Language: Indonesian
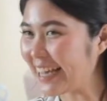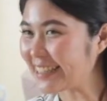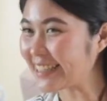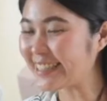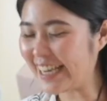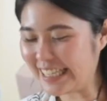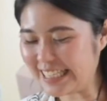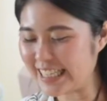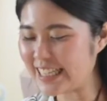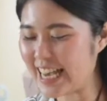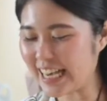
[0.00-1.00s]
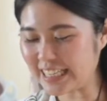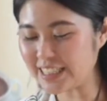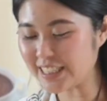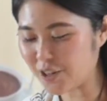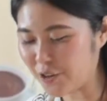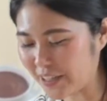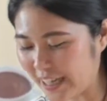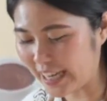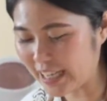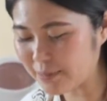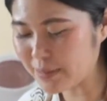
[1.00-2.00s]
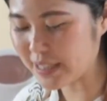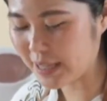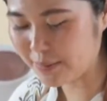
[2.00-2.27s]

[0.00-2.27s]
hasil jadi dari jakonnya bisa